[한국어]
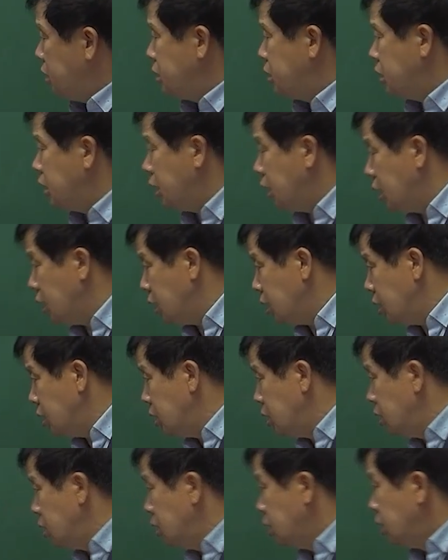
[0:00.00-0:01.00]
자
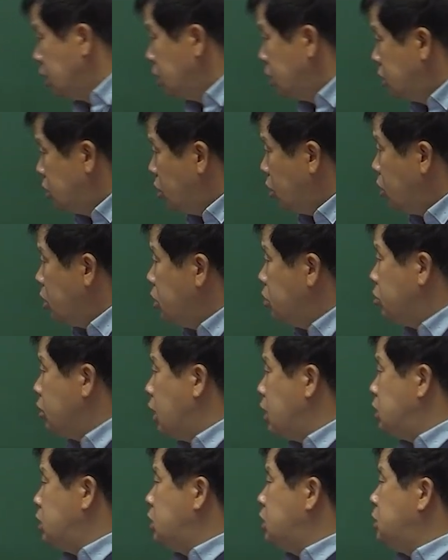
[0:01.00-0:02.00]
여기는
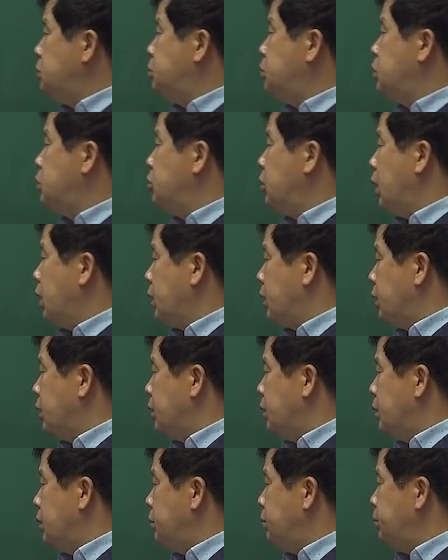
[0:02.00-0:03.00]
그러니까 e v 1
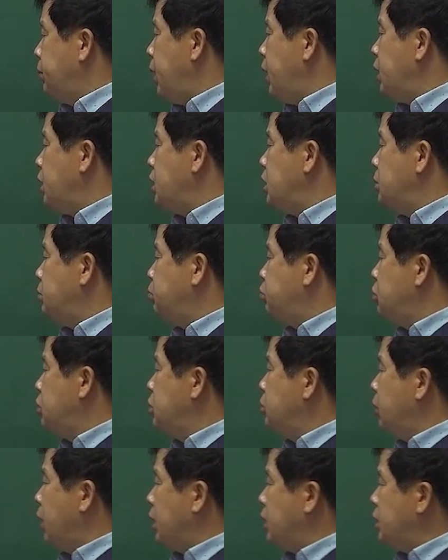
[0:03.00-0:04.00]
빼기
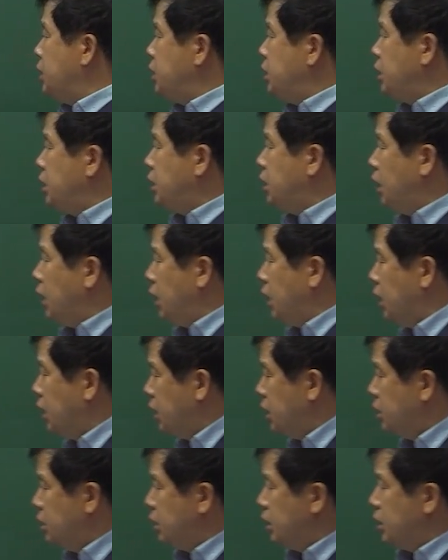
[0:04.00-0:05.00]
V1이니까
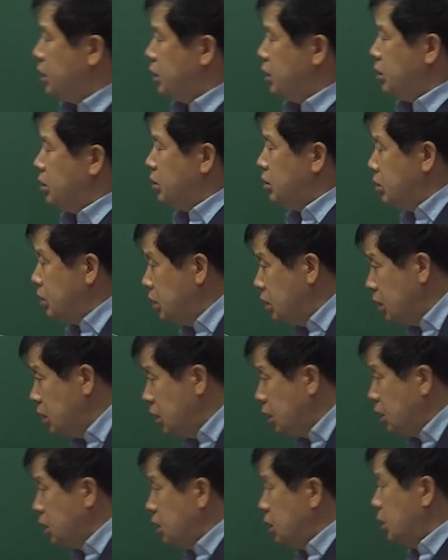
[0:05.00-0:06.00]
이렇게 돼요
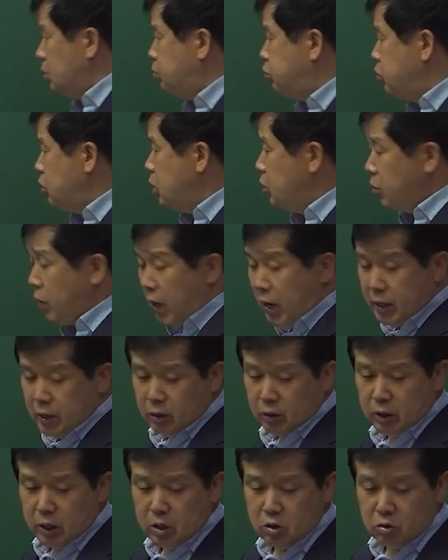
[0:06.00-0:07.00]
V1 그러니까
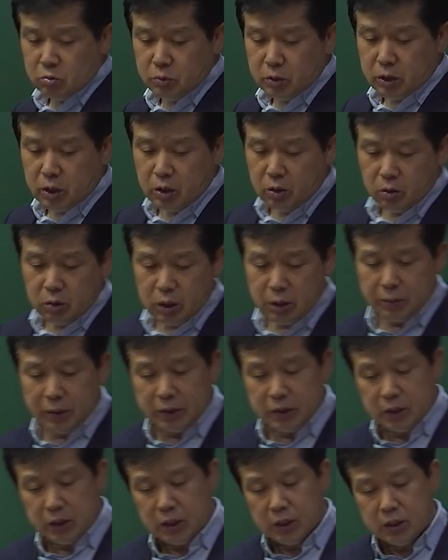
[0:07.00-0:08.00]
이렇게 해주면 되는 거나
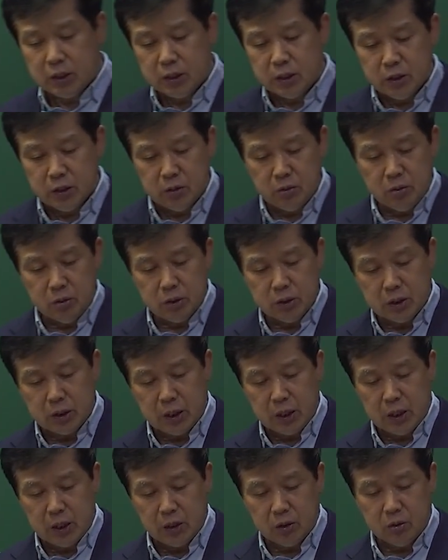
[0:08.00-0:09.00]
마찬가지네요
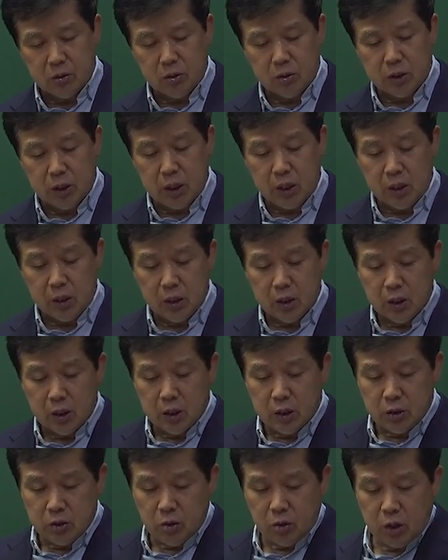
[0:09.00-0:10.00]
자 그러나
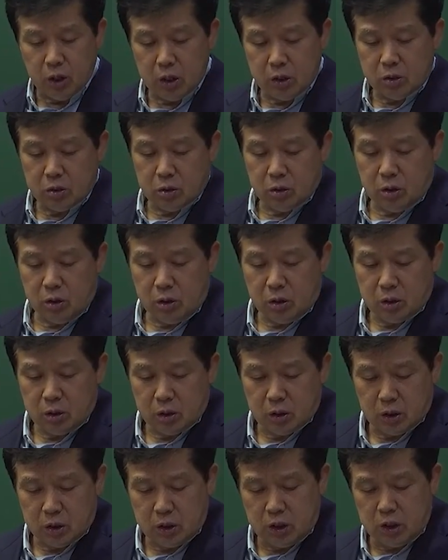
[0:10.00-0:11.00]

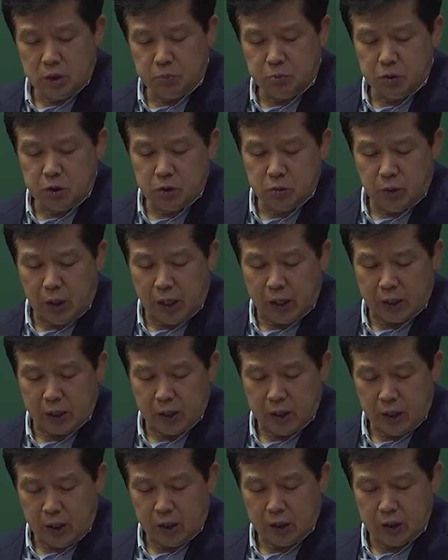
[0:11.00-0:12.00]
여기에서 e v 1
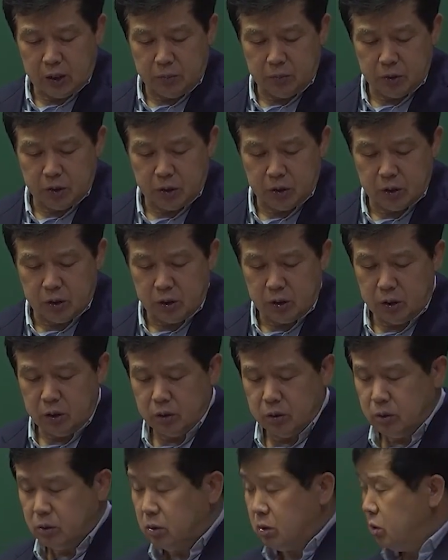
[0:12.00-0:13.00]
하게 되면은
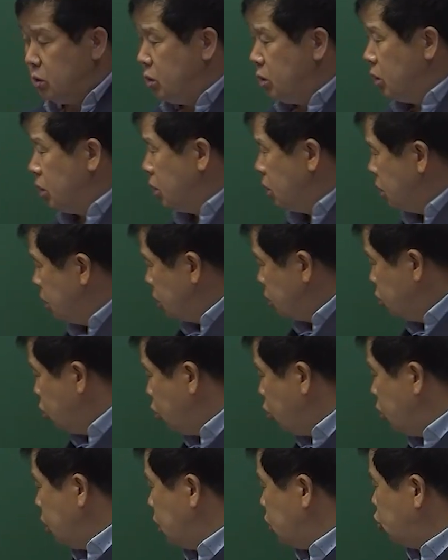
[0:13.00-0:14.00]
어,
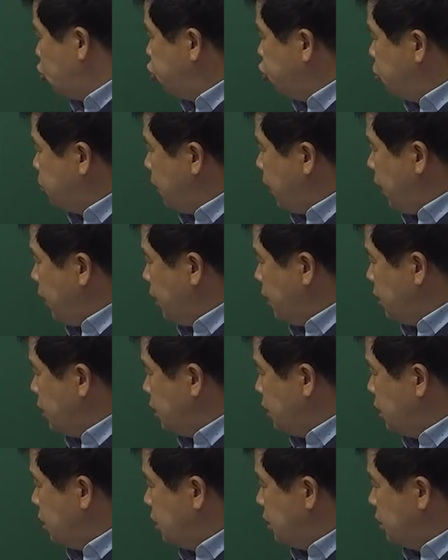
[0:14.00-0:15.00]
요거의 두배
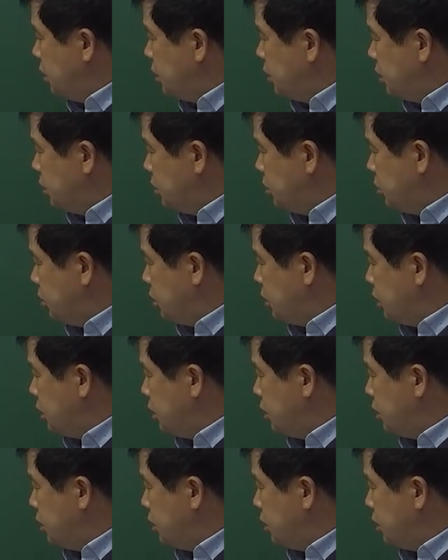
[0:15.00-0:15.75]
이렇게